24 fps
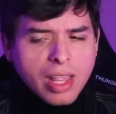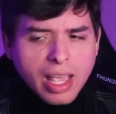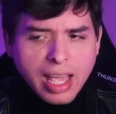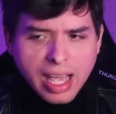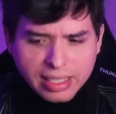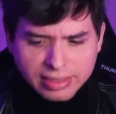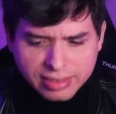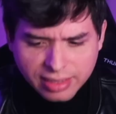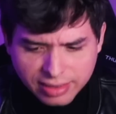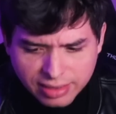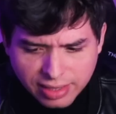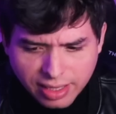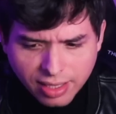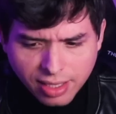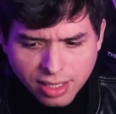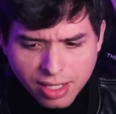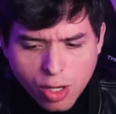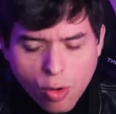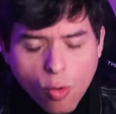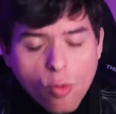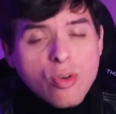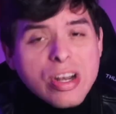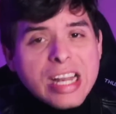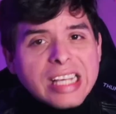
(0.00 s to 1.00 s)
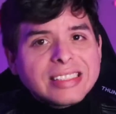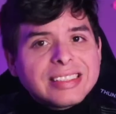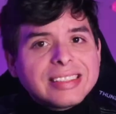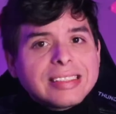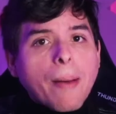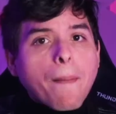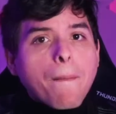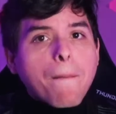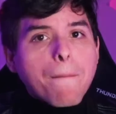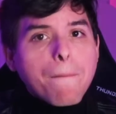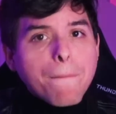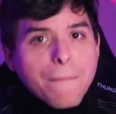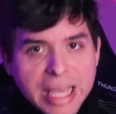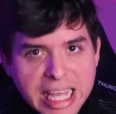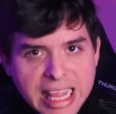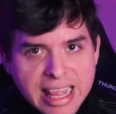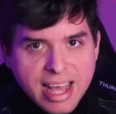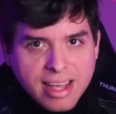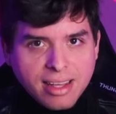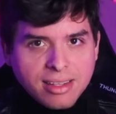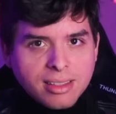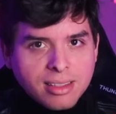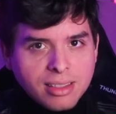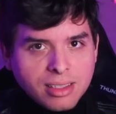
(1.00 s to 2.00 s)
es decir, una
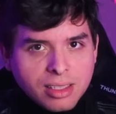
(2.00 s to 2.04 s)
estampida.